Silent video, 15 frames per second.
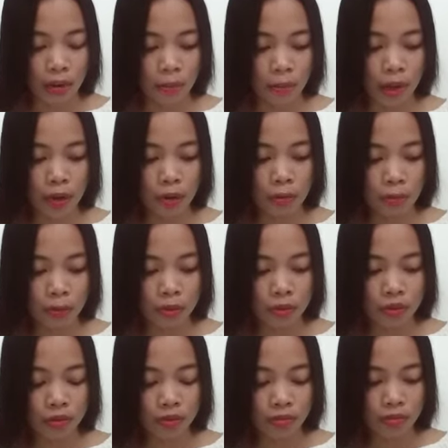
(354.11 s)
Meron
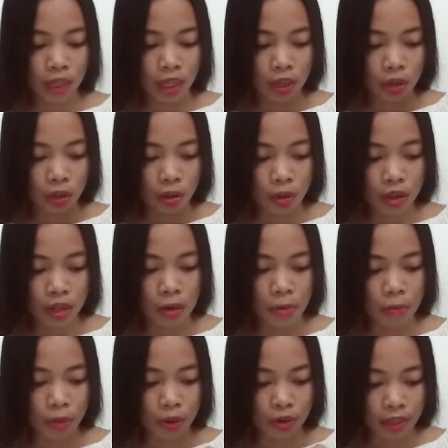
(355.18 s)
pong tatlong
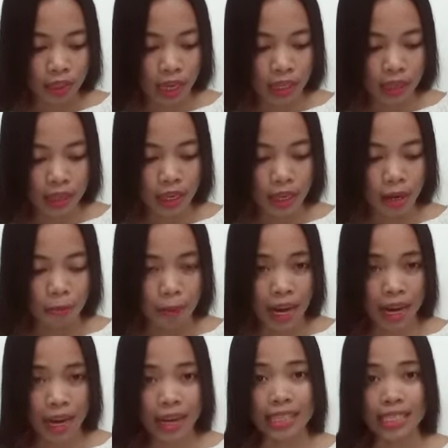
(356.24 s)
importanteng
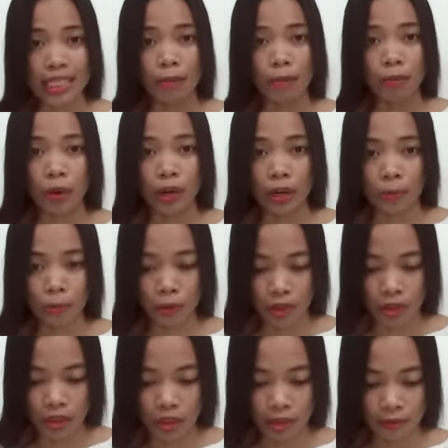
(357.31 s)
bagay sa buhay po ni
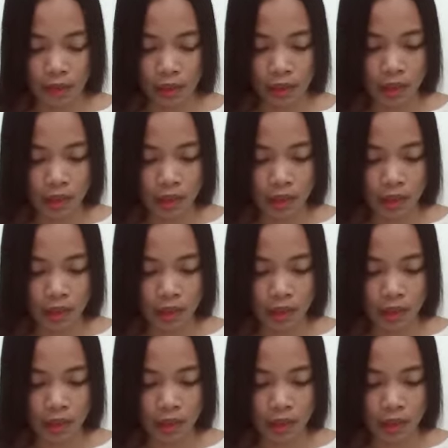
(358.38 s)
David.